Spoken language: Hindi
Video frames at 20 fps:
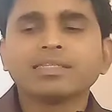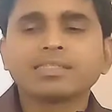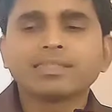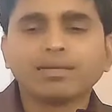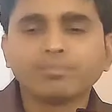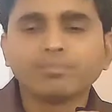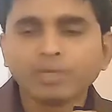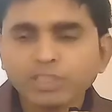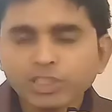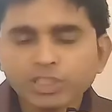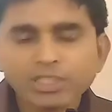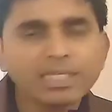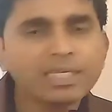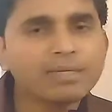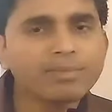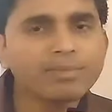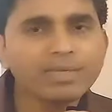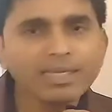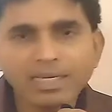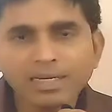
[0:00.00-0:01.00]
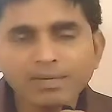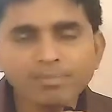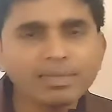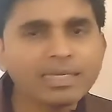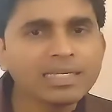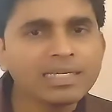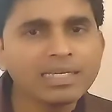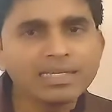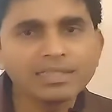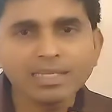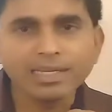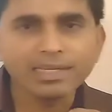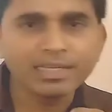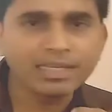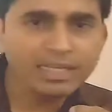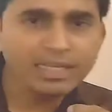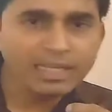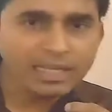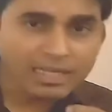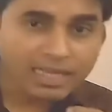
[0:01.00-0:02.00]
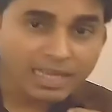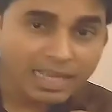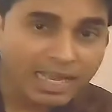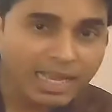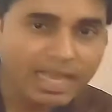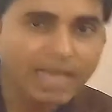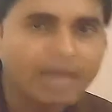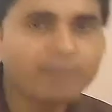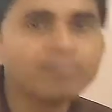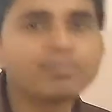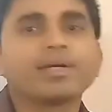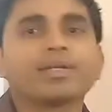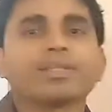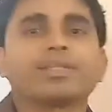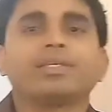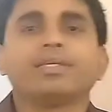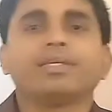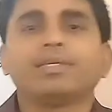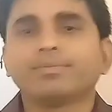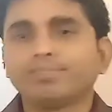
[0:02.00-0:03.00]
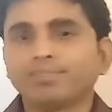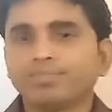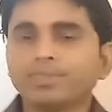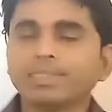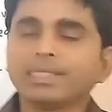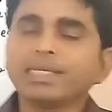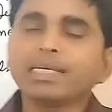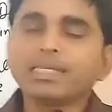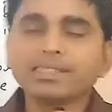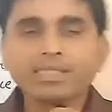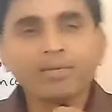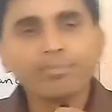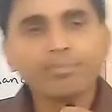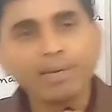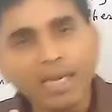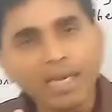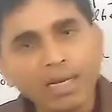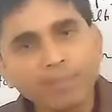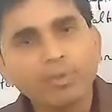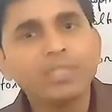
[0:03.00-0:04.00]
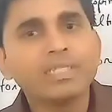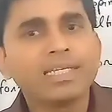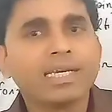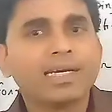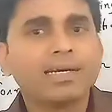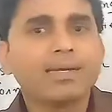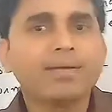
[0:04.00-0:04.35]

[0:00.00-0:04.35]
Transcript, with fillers: समझने में हमें ये थेरी हेल्प करती है ठीक है इसलिए पहला पॉइंट क्या